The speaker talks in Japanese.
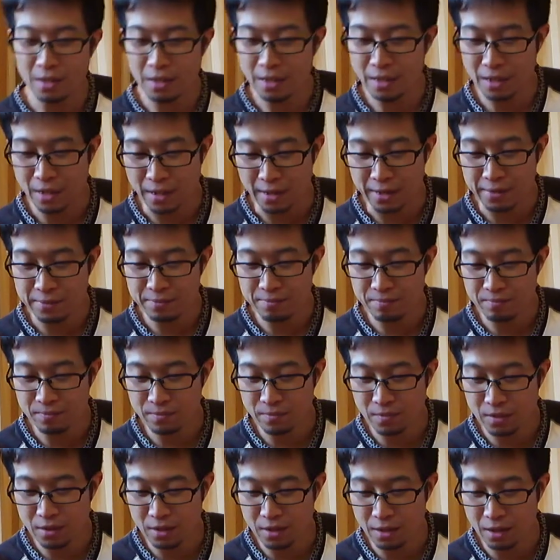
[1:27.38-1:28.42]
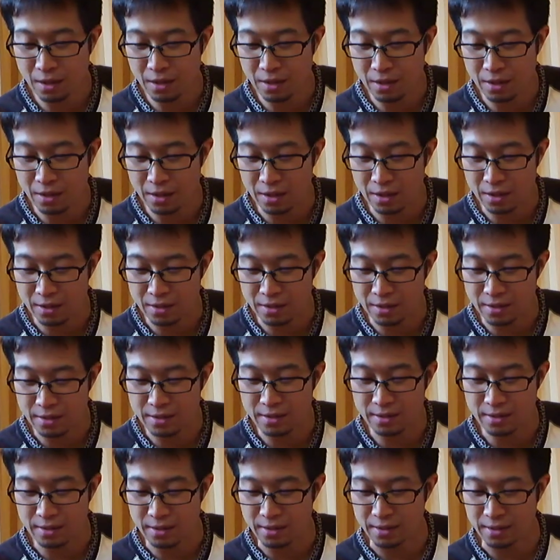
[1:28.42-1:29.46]
ええーで生産
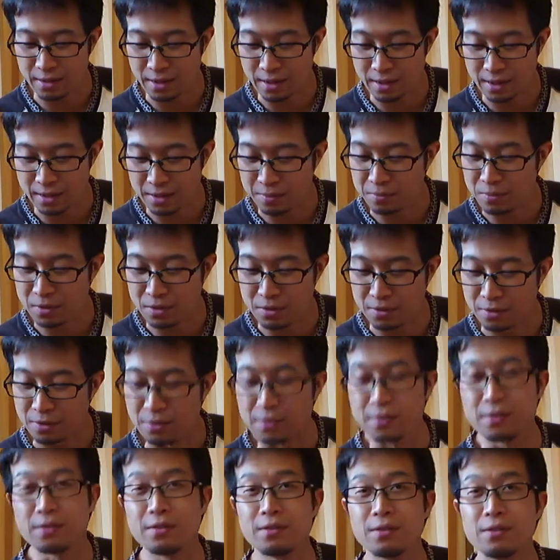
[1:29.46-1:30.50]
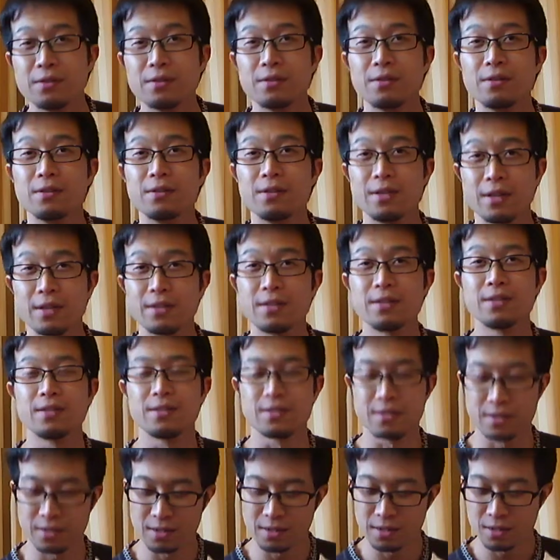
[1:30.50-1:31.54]
された鉛筆です。
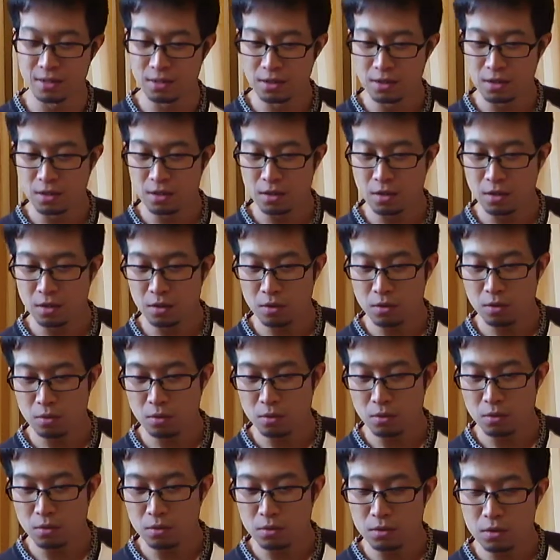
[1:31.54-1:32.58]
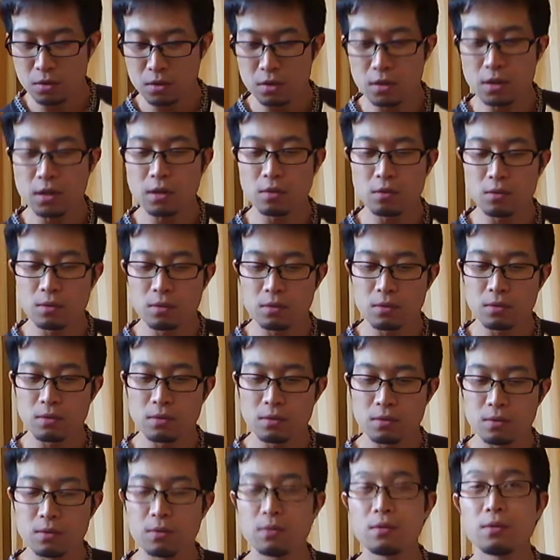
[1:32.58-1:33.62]
えっと、こちら
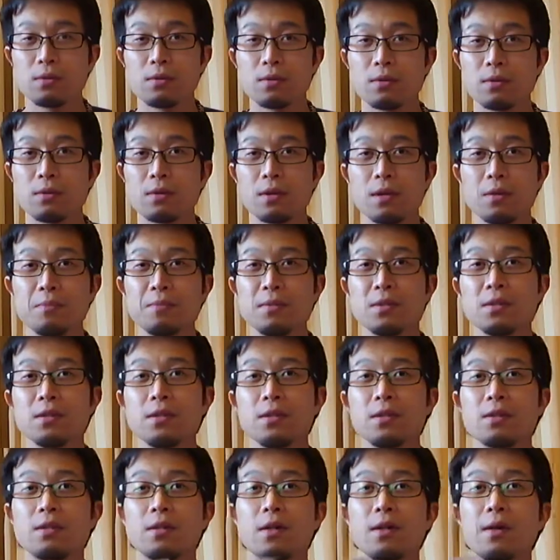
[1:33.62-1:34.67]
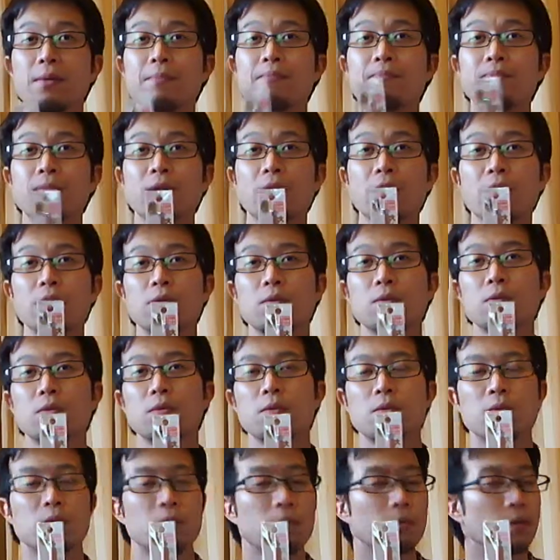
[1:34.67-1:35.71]
の鉛筆ですね、あ
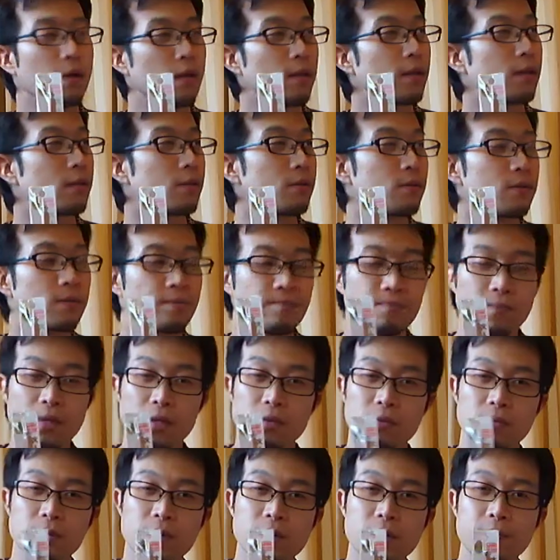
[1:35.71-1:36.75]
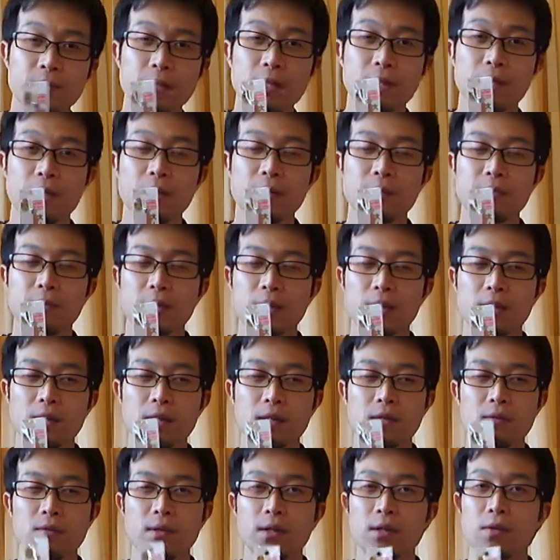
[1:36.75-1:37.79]
の、あれなんです、あのテレビで、まあ、
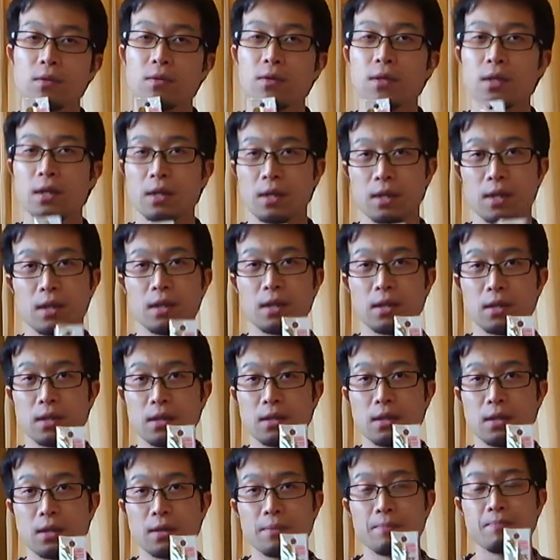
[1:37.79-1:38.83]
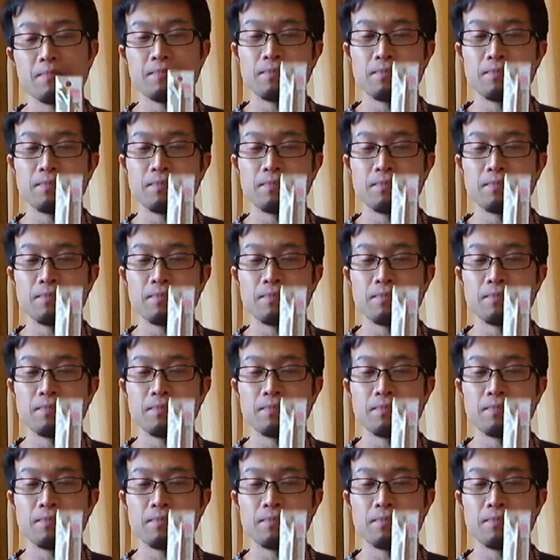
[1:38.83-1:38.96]
何度か取り上げられてて、